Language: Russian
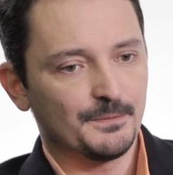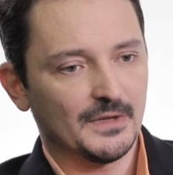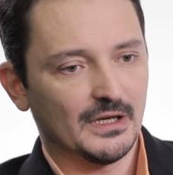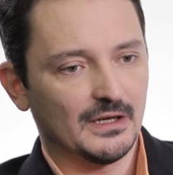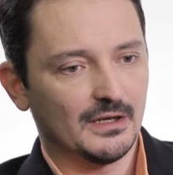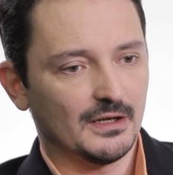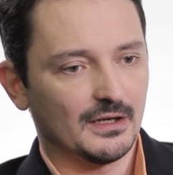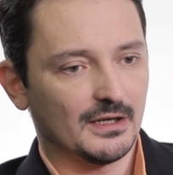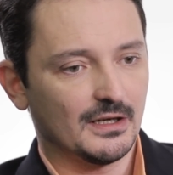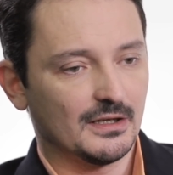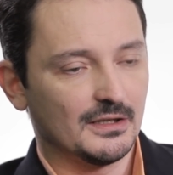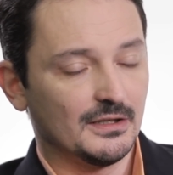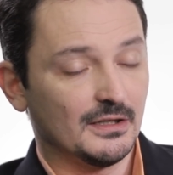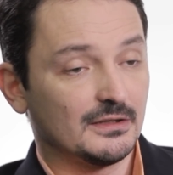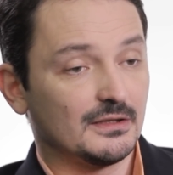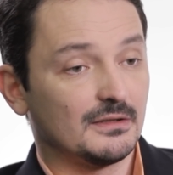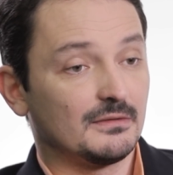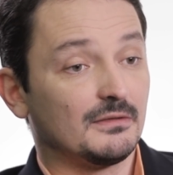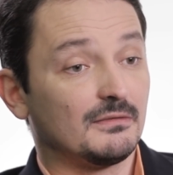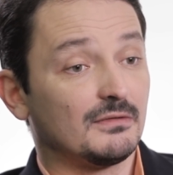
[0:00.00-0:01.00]
как
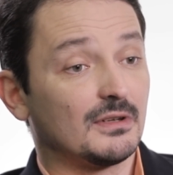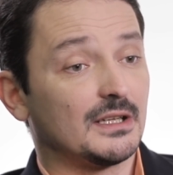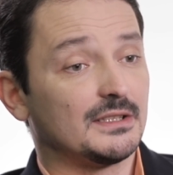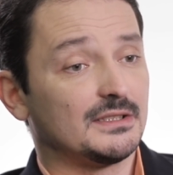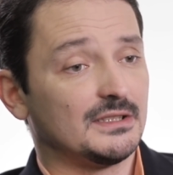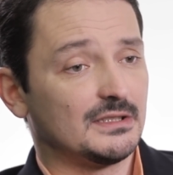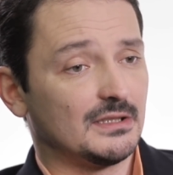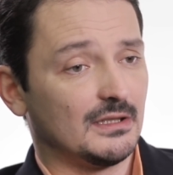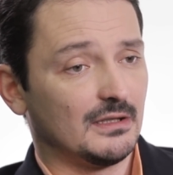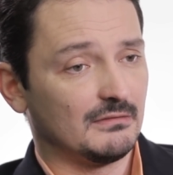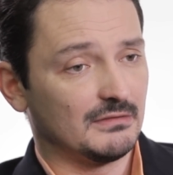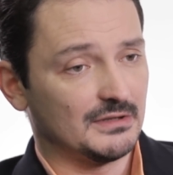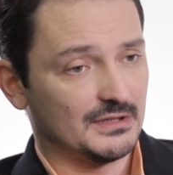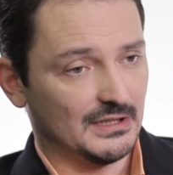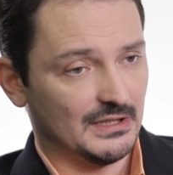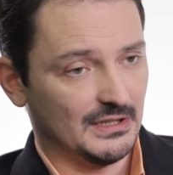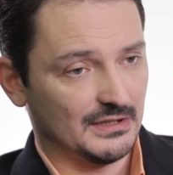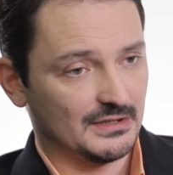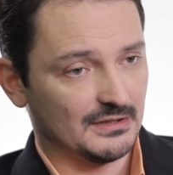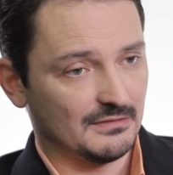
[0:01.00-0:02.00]
некоторого выразительного
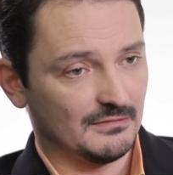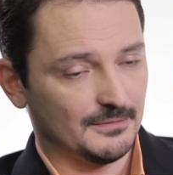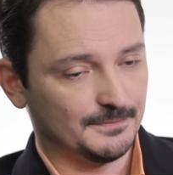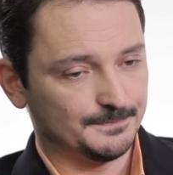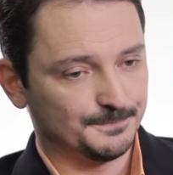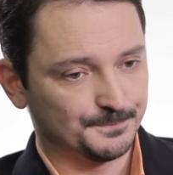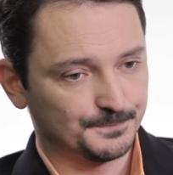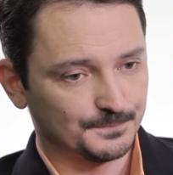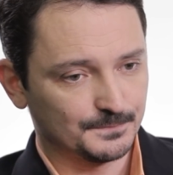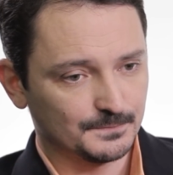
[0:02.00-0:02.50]
средства